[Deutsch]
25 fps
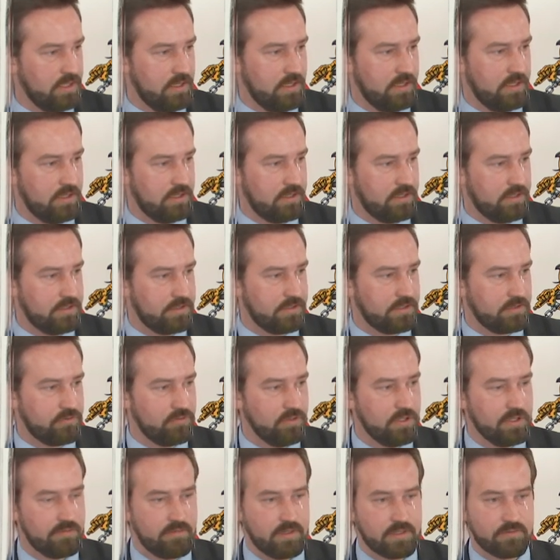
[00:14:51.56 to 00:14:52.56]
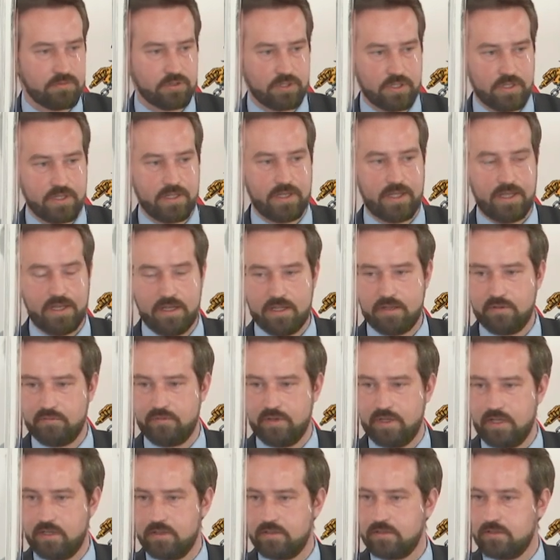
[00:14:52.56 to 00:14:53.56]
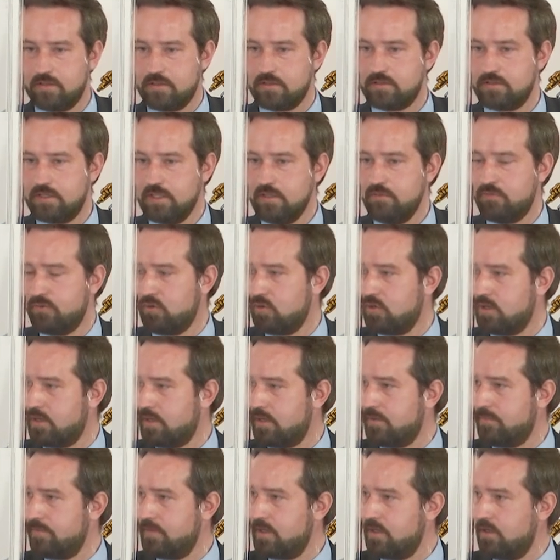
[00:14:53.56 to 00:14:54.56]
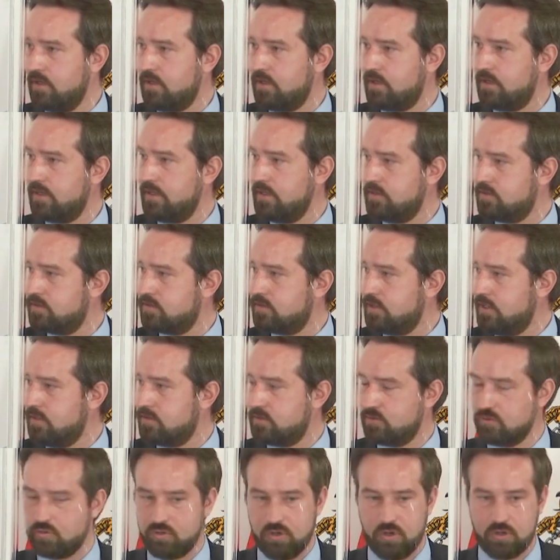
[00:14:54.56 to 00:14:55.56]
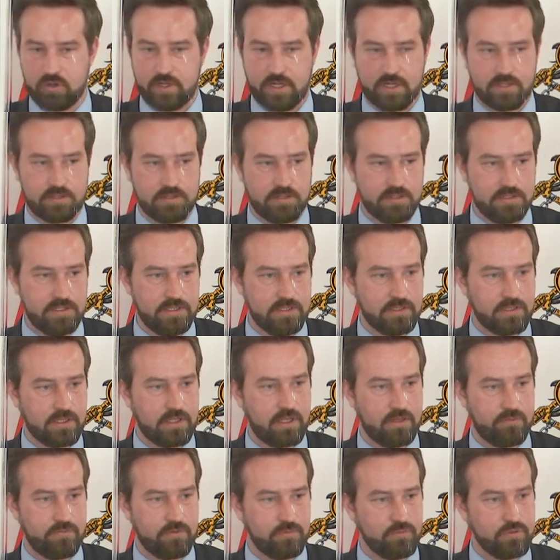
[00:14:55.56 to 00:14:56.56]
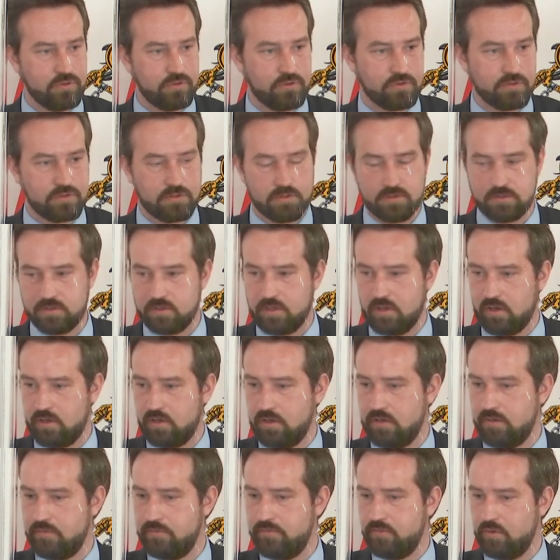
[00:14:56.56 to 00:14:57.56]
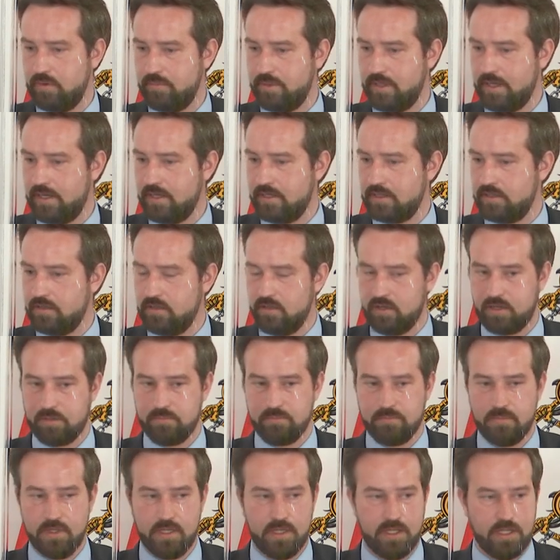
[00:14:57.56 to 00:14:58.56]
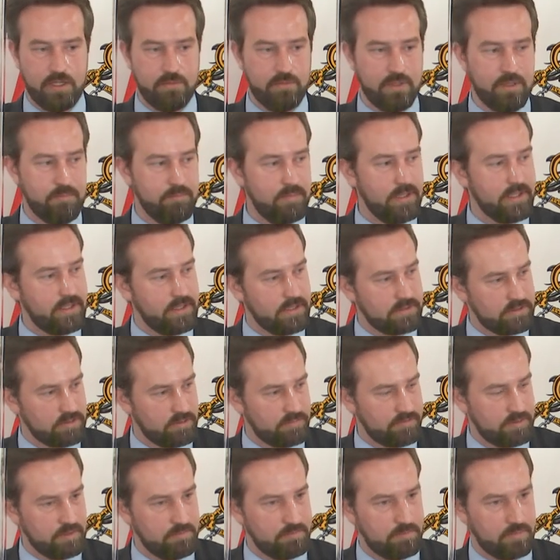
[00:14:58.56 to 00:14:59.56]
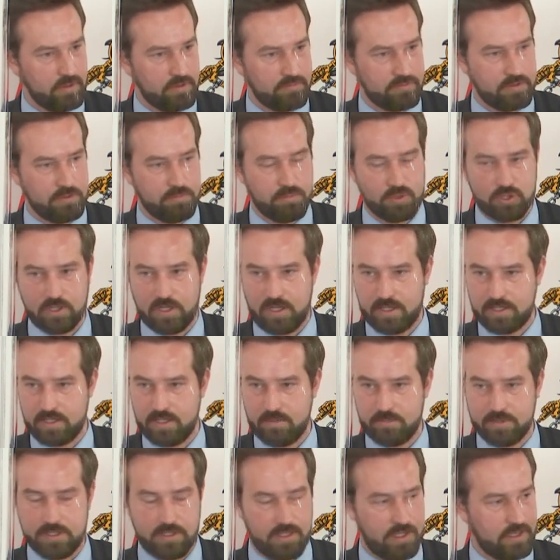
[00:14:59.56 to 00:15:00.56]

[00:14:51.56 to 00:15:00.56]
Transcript: Äh, natürlich wäre es wahrscheinlich in einigen Fällen äh, sinnvoller, äh, es, es, zu konkretisieren. Ich glaube, wir müssen uns das auch vorbehalten, auch im, im Hinblick jetzt auf die, auf die Beschlagnahme, die